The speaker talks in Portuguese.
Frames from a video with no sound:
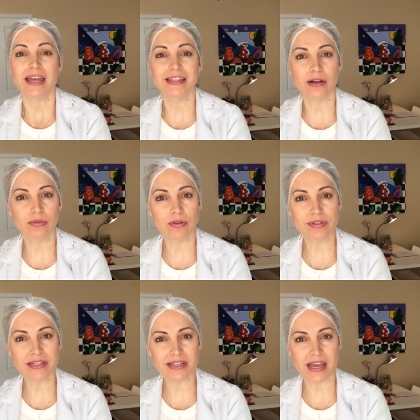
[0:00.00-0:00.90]
Então, não
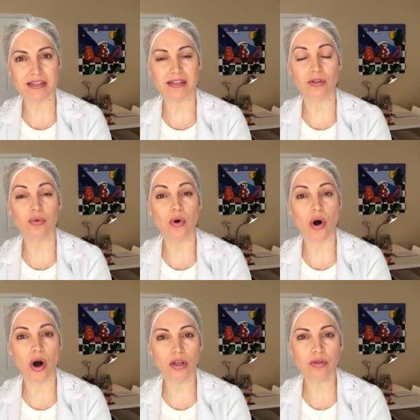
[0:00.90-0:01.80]
se esqueça, no
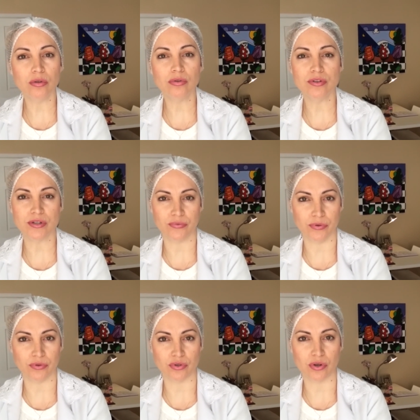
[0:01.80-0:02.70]
rótulo do seu
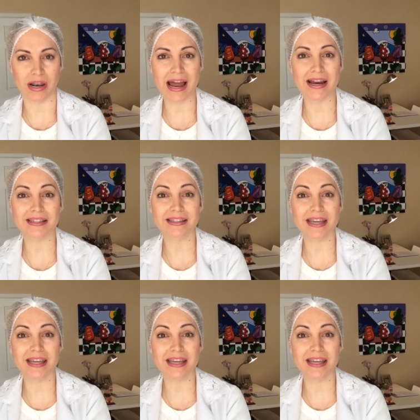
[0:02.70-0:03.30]
filtro solar